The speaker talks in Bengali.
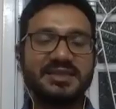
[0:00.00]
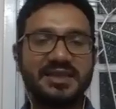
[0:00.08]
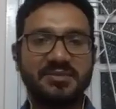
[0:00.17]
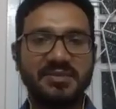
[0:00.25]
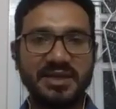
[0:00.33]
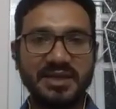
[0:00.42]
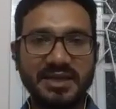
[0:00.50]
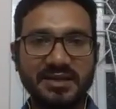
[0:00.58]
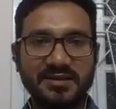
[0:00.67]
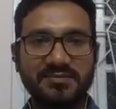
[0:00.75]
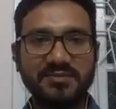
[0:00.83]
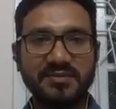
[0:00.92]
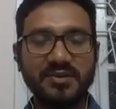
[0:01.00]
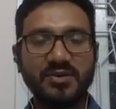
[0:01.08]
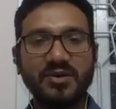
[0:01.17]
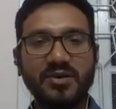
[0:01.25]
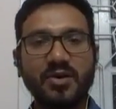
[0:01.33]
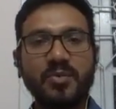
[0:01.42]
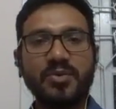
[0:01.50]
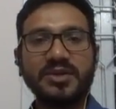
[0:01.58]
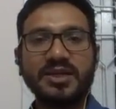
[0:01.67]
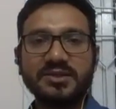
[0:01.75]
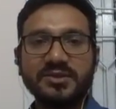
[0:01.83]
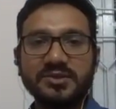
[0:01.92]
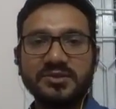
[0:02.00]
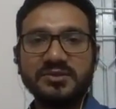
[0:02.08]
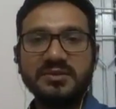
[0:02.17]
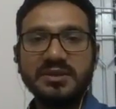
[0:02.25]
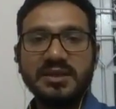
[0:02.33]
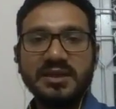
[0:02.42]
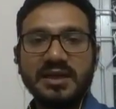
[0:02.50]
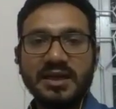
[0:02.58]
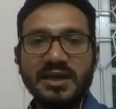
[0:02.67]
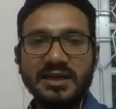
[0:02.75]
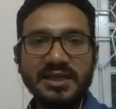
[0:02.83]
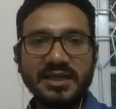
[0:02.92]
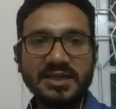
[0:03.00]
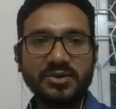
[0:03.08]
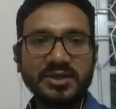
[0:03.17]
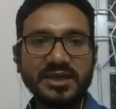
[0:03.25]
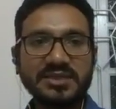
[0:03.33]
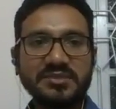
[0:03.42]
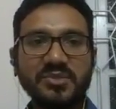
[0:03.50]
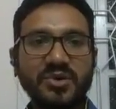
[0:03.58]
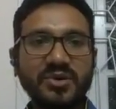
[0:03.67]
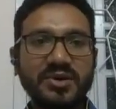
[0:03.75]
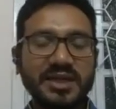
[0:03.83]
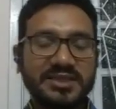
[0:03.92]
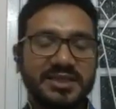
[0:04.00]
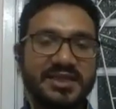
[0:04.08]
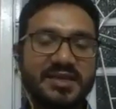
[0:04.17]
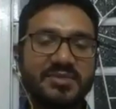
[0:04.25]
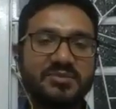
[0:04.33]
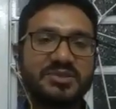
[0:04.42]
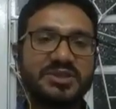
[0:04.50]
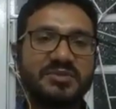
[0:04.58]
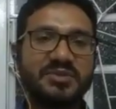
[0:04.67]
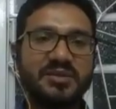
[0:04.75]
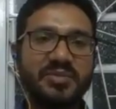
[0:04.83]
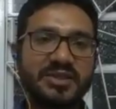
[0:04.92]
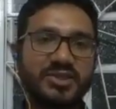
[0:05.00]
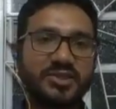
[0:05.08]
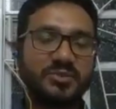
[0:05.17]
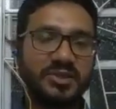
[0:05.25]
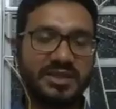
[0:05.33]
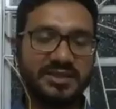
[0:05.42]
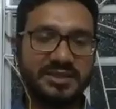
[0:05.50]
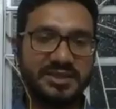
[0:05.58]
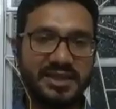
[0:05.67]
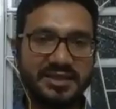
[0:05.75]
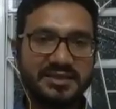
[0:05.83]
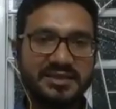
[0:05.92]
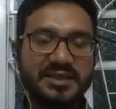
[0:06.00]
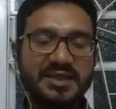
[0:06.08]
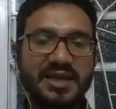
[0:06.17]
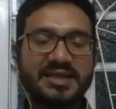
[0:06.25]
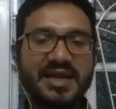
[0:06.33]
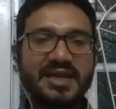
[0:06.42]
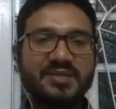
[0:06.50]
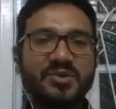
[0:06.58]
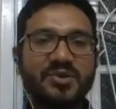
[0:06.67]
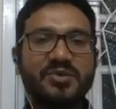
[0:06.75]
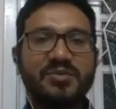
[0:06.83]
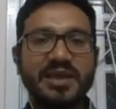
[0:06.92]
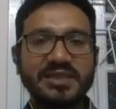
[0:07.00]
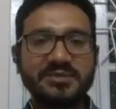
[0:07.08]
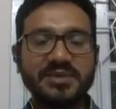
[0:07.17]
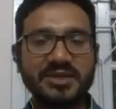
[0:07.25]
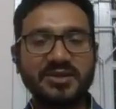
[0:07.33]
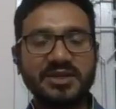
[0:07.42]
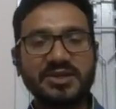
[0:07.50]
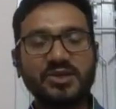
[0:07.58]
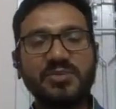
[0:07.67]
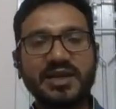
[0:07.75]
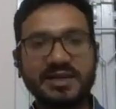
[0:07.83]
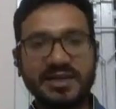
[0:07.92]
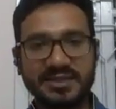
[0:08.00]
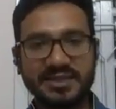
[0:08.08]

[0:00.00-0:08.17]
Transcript: মানে অপদার্থ হ্যাঁ, তাদের কথার যে মূল্য নাই সেটা আমরা বুঝতে পারি বাস্তবতা দিয়ে এই যে আল্লাহ বললো মারা যাবে আসলে কেউ মারা গেছে